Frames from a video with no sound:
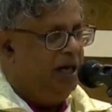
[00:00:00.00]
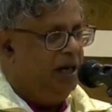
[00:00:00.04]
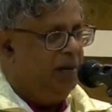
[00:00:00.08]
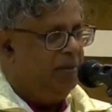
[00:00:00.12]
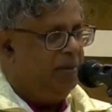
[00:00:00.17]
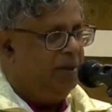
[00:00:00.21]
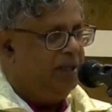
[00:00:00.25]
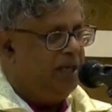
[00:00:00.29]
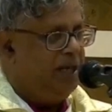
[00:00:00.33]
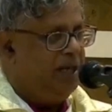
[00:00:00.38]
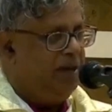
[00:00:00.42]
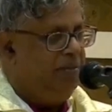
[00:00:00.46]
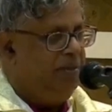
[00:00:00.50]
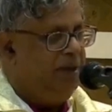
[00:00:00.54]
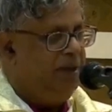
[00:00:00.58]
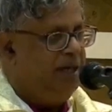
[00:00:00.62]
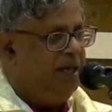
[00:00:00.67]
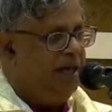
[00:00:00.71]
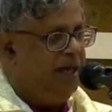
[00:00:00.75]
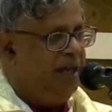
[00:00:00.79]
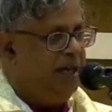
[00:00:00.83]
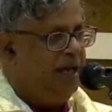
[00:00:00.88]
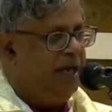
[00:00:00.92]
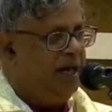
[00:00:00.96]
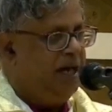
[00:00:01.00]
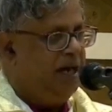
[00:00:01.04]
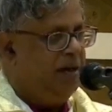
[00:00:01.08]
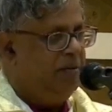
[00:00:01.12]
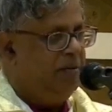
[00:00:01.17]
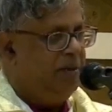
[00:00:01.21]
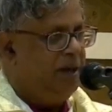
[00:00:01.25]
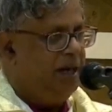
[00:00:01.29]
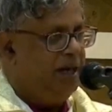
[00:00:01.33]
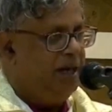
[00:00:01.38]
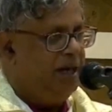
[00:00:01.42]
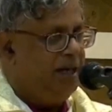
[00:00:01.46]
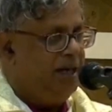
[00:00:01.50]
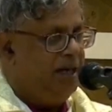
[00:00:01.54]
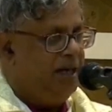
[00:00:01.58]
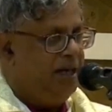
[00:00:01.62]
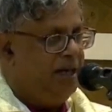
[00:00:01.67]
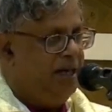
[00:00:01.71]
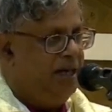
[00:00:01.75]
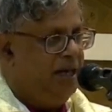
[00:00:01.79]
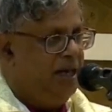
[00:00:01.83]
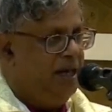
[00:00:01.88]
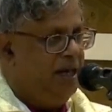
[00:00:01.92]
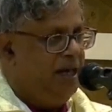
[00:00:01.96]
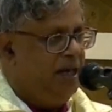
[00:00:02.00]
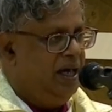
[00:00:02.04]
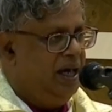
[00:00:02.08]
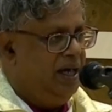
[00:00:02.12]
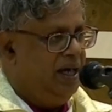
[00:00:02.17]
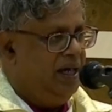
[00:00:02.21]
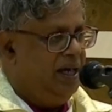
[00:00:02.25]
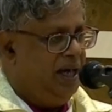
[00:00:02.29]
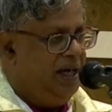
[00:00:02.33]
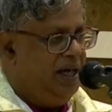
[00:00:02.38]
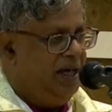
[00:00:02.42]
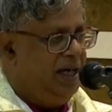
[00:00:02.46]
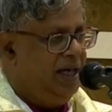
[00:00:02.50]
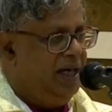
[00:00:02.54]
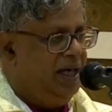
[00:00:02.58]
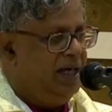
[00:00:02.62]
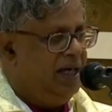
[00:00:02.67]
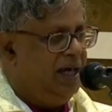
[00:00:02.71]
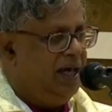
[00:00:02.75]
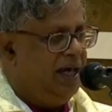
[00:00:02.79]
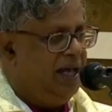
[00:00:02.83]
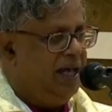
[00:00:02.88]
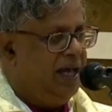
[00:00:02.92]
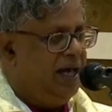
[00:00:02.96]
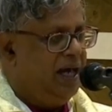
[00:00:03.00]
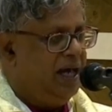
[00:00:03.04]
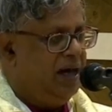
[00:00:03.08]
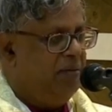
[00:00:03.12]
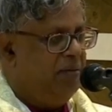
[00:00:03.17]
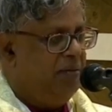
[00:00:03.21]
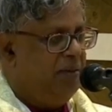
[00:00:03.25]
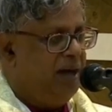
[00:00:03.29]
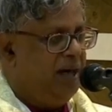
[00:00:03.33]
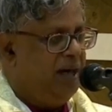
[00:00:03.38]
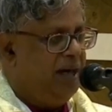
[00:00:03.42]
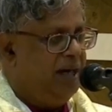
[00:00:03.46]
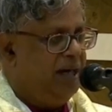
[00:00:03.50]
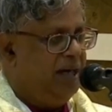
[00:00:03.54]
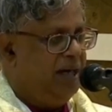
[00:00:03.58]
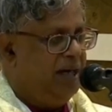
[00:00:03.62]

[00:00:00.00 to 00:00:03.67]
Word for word: நமது அன்பின் அடையாளமாக நன்றியின் அடையாளமாக